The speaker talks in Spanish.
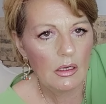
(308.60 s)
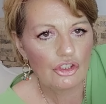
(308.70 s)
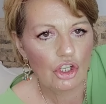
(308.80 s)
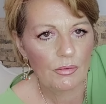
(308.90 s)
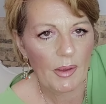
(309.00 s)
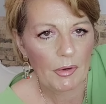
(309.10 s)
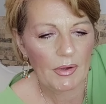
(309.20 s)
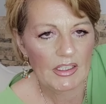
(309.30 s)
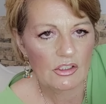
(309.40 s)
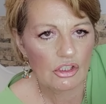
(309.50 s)
Solo voy a
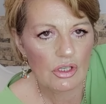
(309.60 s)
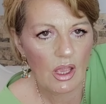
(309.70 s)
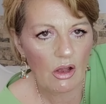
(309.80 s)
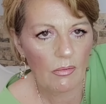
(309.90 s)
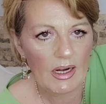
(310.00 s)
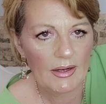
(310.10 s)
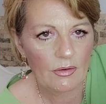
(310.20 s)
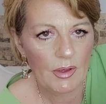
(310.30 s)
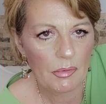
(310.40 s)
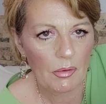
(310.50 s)
probar estos cinco, ¿vale? No
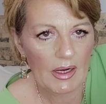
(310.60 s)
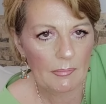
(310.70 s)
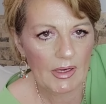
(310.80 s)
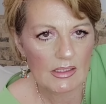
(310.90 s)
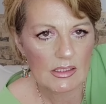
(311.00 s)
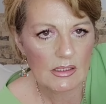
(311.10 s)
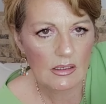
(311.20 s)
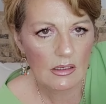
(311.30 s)
voy a probar más.